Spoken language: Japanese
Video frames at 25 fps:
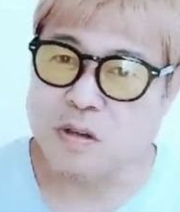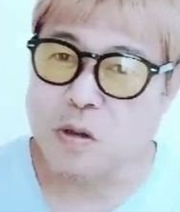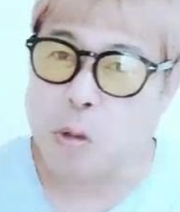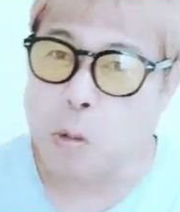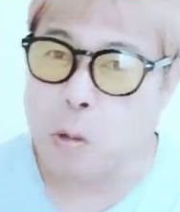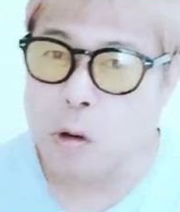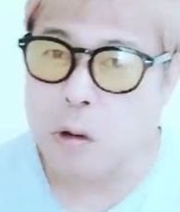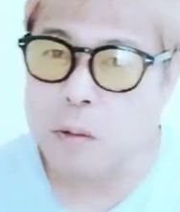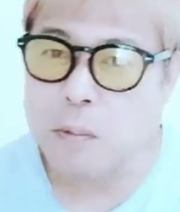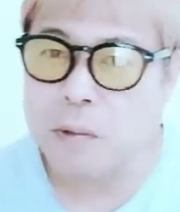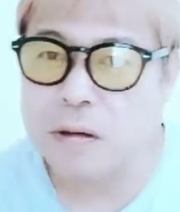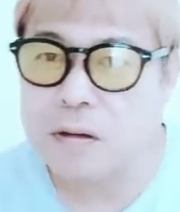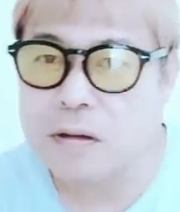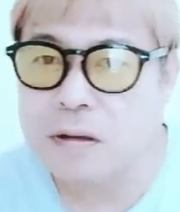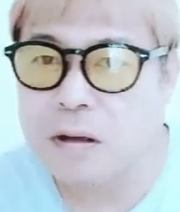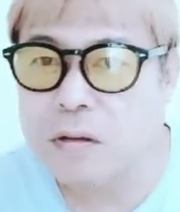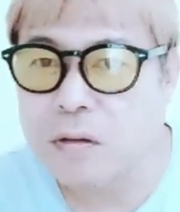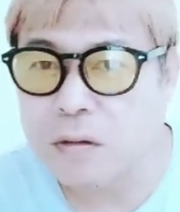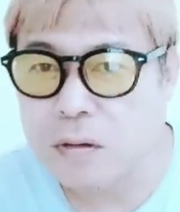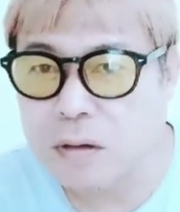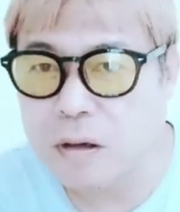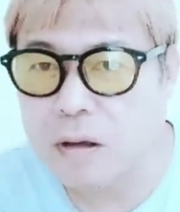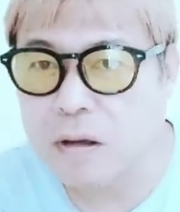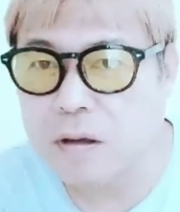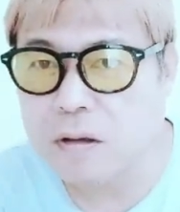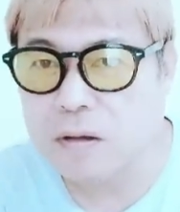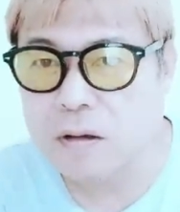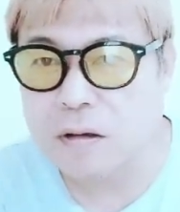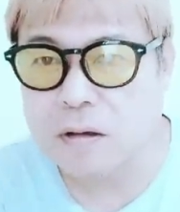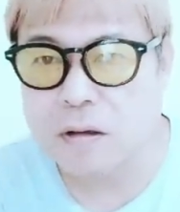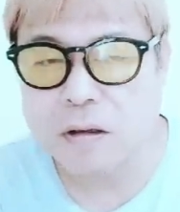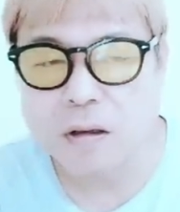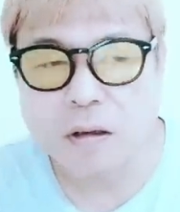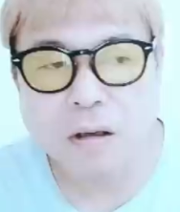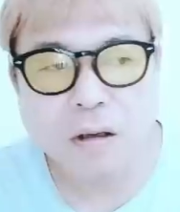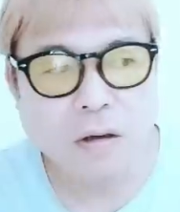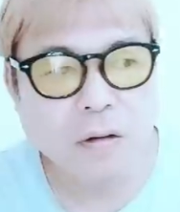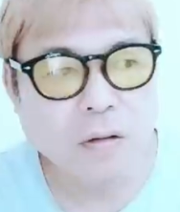しいと思いますけどね。さっ
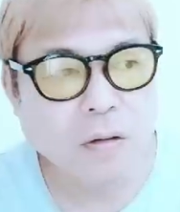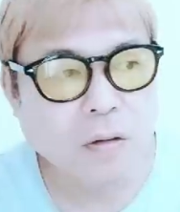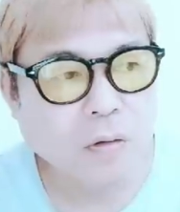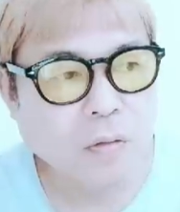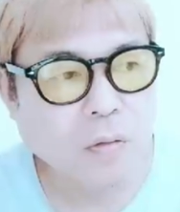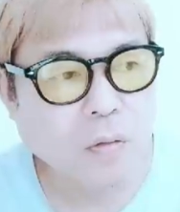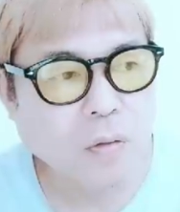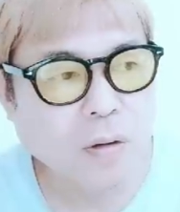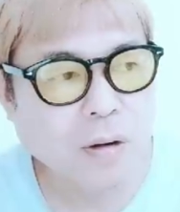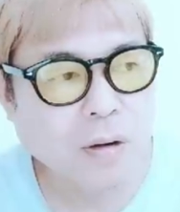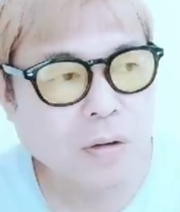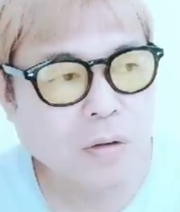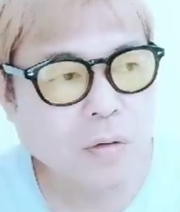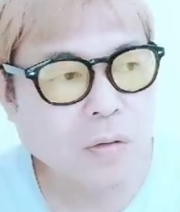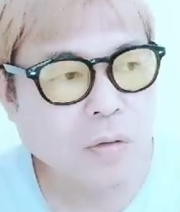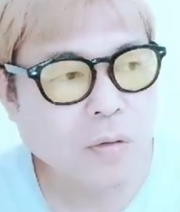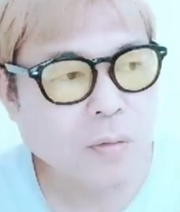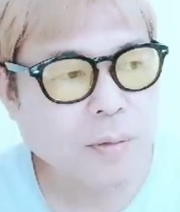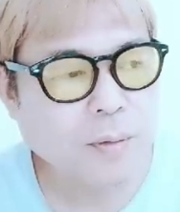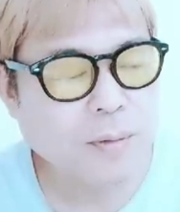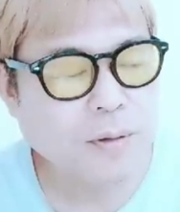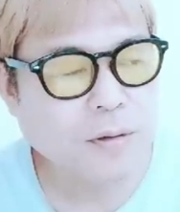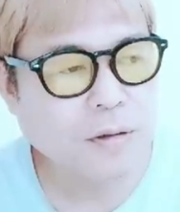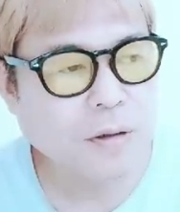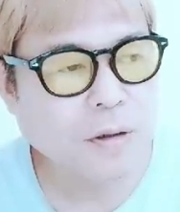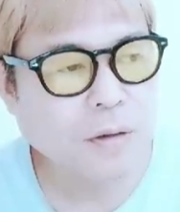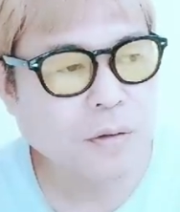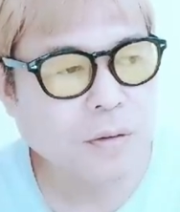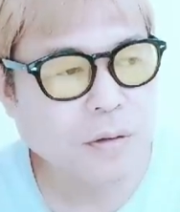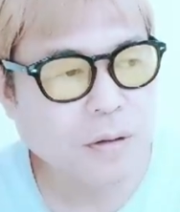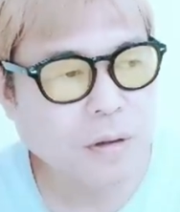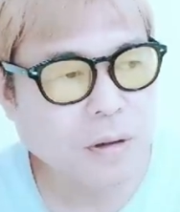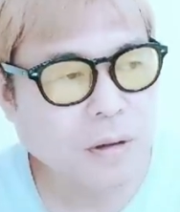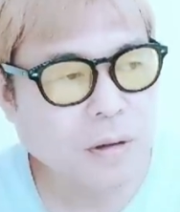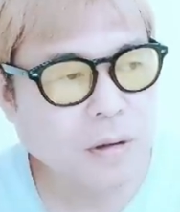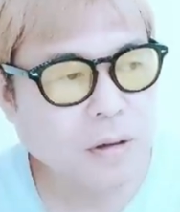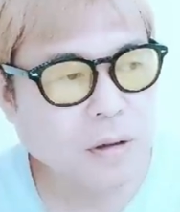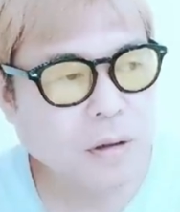き他の読みましたけど
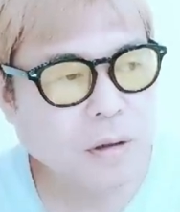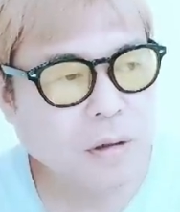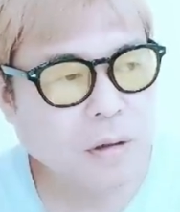ね。